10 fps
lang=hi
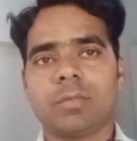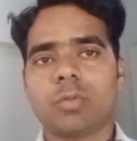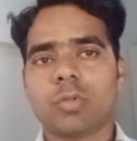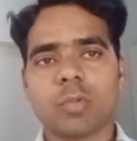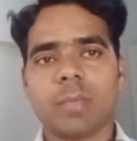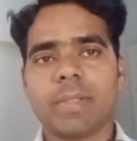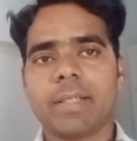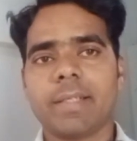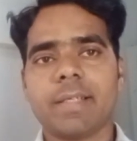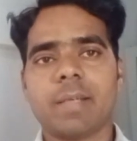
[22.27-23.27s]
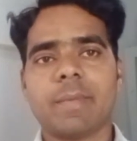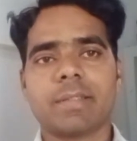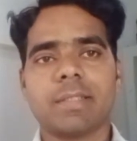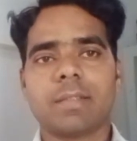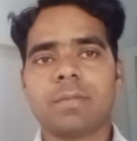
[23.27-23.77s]
तो दोस्तों बने रहिए हमारे
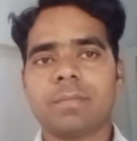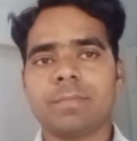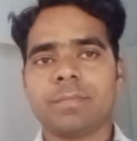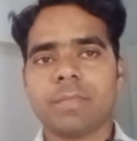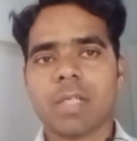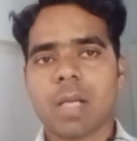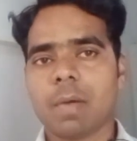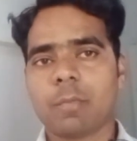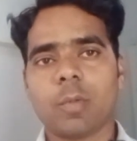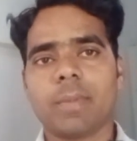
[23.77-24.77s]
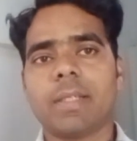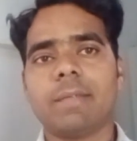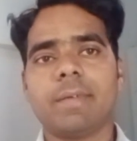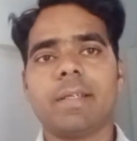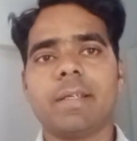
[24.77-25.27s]
साथ हम आपको
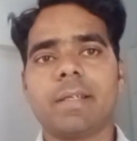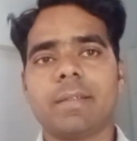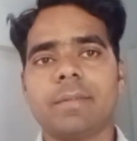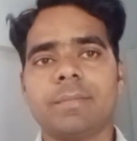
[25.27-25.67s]
बताने वाले हैं